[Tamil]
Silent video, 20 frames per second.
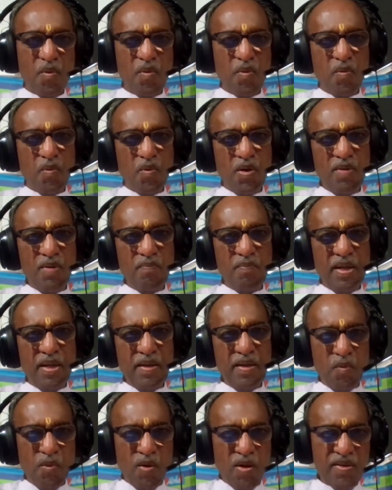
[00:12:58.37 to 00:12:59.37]
ஒரு குரல்
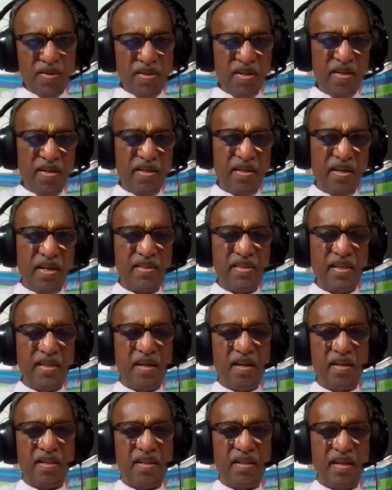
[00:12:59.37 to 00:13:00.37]
மெய் உணர்தல் என்ற
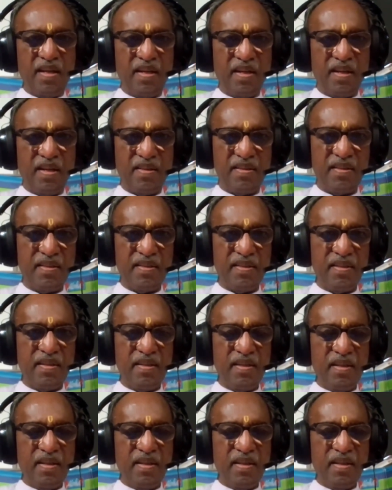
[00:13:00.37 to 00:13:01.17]
அதிகாரத்தில் இருக்கிறது